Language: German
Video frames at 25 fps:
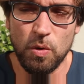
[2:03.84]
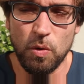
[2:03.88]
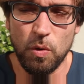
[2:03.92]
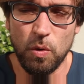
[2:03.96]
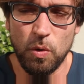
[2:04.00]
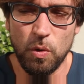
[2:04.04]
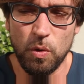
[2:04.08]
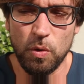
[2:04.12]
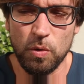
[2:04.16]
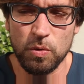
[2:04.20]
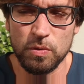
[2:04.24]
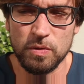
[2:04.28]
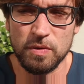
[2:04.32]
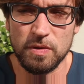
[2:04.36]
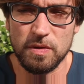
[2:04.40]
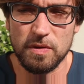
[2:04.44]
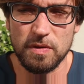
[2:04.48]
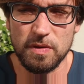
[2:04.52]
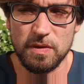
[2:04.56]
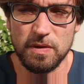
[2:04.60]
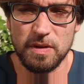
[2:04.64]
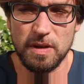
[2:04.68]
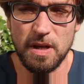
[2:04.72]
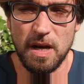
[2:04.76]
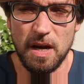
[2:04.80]

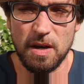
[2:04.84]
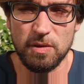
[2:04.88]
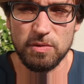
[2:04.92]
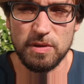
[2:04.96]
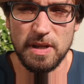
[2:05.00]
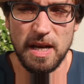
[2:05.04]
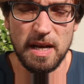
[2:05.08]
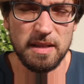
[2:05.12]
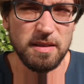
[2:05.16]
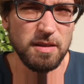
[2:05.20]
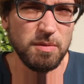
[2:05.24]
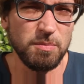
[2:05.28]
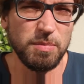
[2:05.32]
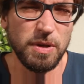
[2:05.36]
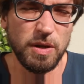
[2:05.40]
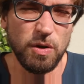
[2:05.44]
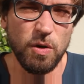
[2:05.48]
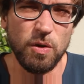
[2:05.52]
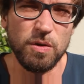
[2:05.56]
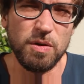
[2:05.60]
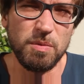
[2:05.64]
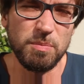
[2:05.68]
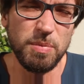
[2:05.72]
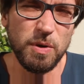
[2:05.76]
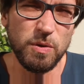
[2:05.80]
Und ja, und er hat dann
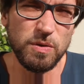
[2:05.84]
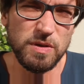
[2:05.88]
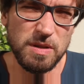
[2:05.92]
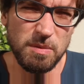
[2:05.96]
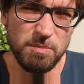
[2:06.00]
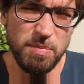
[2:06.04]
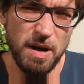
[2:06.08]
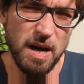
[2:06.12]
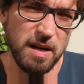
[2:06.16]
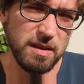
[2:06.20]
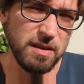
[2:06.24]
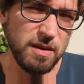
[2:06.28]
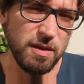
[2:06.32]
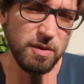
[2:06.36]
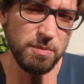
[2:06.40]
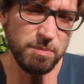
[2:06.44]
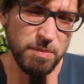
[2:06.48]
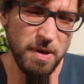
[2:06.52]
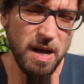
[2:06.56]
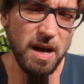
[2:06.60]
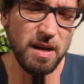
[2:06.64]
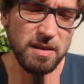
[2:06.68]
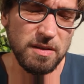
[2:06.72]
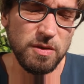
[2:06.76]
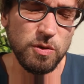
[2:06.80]
begonnen, bei uns ein
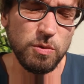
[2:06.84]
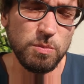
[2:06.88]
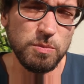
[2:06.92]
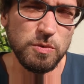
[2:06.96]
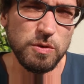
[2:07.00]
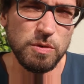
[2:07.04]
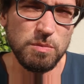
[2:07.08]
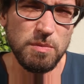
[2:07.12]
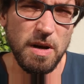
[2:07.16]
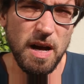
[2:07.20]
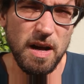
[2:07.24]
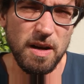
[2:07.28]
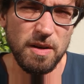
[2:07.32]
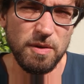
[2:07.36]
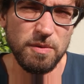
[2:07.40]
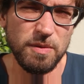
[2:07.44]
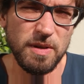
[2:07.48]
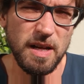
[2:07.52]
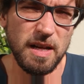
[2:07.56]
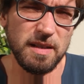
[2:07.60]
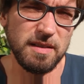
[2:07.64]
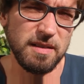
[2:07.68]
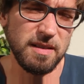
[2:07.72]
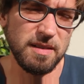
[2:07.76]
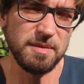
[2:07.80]
Praktikum zu machen und
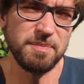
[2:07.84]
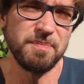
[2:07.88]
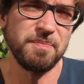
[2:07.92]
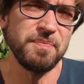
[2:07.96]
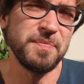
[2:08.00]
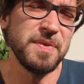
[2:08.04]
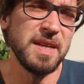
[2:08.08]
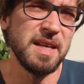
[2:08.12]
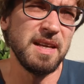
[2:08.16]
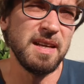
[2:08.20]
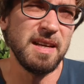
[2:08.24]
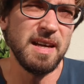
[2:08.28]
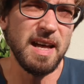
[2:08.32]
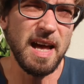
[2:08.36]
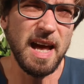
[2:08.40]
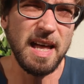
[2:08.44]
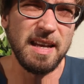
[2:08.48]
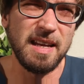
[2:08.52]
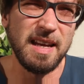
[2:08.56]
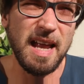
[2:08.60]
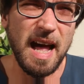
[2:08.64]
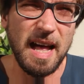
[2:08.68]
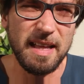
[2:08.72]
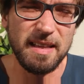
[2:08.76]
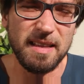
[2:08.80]
hat dann
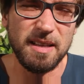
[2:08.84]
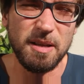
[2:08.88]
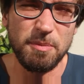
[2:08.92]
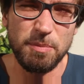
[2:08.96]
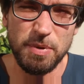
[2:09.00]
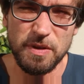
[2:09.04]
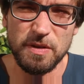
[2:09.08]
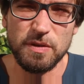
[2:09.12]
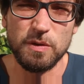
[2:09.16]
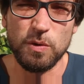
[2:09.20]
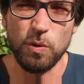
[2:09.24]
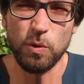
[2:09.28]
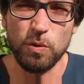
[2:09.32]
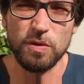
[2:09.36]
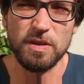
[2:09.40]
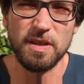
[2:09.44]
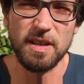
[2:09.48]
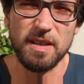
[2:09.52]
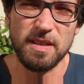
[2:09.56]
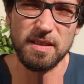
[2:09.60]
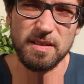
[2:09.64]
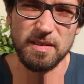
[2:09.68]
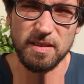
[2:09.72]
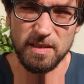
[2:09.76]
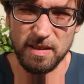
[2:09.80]
eine andere Person
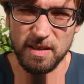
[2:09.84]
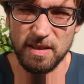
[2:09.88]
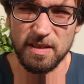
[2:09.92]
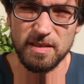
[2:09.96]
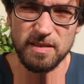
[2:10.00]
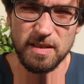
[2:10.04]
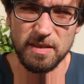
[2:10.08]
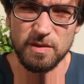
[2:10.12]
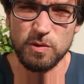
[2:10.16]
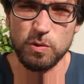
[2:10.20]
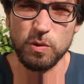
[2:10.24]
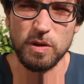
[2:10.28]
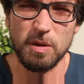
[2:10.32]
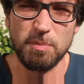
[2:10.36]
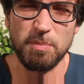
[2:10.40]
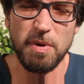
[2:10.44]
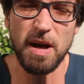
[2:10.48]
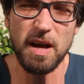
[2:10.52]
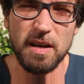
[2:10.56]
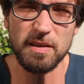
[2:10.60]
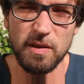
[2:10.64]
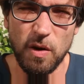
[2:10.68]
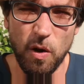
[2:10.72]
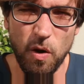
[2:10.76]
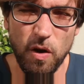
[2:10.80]
dann dazu
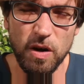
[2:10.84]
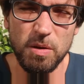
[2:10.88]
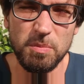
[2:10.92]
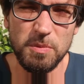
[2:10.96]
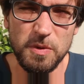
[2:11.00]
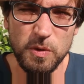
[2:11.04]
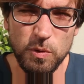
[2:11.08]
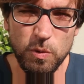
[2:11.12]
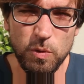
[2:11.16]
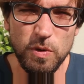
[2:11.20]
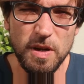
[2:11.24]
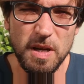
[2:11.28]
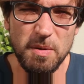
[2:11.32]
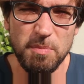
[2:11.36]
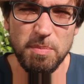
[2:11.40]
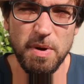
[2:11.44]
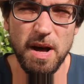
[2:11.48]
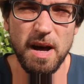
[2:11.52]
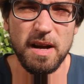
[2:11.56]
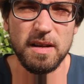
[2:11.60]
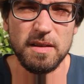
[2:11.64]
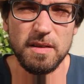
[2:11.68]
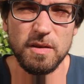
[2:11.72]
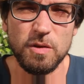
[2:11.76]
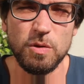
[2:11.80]
gebracht, auch im Juli ein
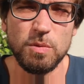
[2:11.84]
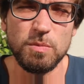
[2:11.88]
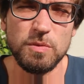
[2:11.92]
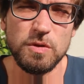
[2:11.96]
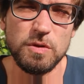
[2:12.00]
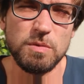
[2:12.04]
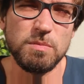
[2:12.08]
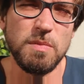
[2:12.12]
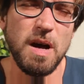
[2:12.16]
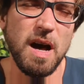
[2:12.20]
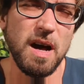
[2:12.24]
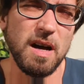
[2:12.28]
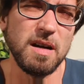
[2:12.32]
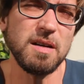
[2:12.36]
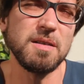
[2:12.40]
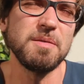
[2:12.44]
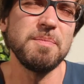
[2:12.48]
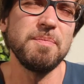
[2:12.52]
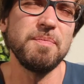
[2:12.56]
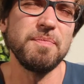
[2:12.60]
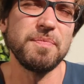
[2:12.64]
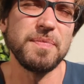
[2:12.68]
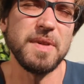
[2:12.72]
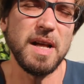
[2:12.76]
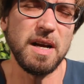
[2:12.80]
Praktikum zu machen,
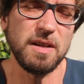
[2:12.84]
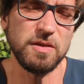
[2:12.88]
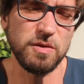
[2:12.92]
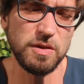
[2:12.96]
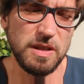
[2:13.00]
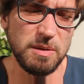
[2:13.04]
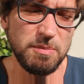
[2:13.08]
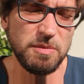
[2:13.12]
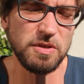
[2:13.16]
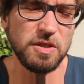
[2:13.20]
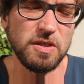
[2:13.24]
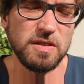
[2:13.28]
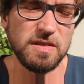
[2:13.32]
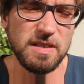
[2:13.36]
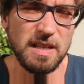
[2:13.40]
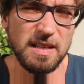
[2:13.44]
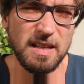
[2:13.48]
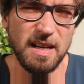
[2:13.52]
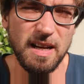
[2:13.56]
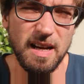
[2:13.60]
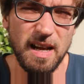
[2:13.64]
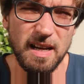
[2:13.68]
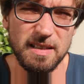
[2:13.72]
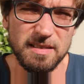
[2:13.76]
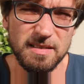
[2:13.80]
also jemand aus seiner
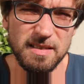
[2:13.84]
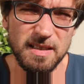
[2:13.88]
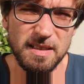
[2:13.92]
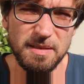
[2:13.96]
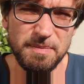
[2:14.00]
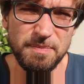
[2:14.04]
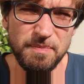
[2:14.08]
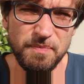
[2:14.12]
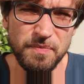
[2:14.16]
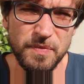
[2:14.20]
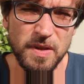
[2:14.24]
Klasse.